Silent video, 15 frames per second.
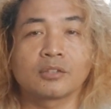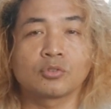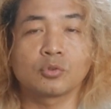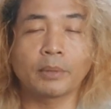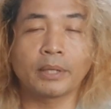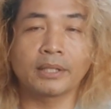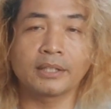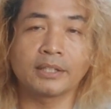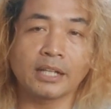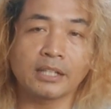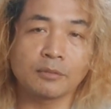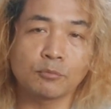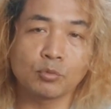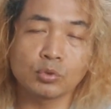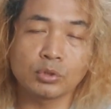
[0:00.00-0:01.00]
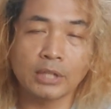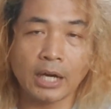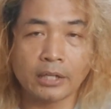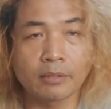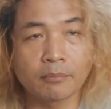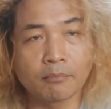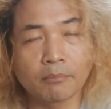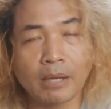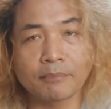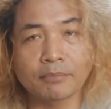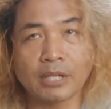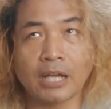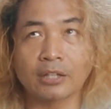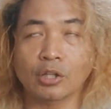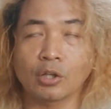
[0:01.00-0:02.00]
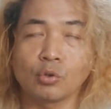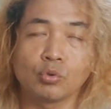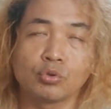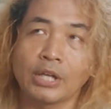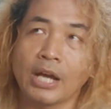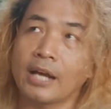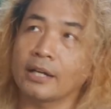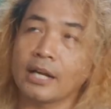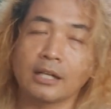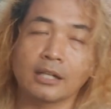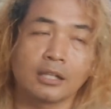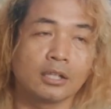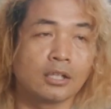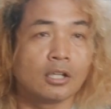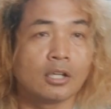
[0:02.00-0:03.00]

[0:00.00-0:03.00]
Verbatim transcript: supaya tidak mudah demam saat kehujanan